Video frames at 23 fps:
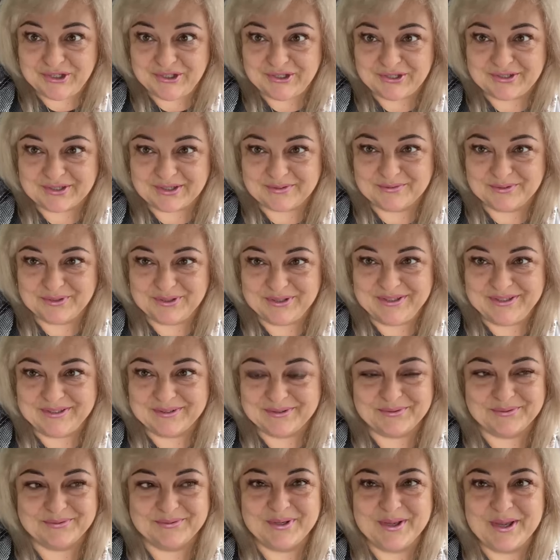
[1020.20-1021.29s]
никого
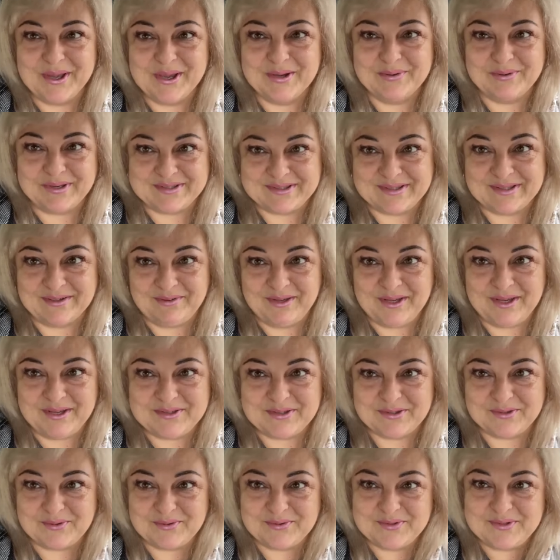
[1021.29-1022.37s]
нету.
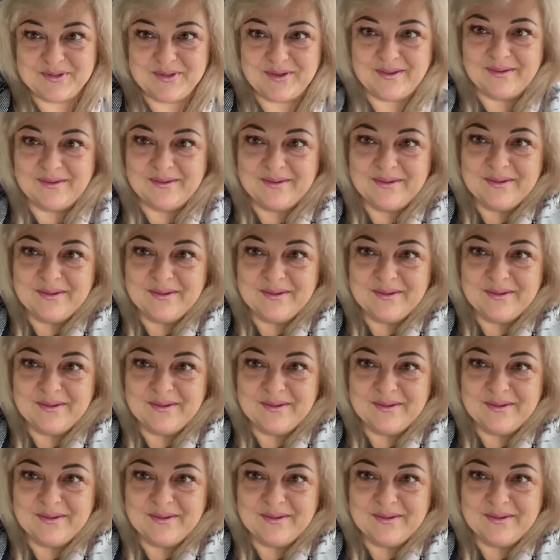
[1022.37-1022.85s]
Представляете, друзья?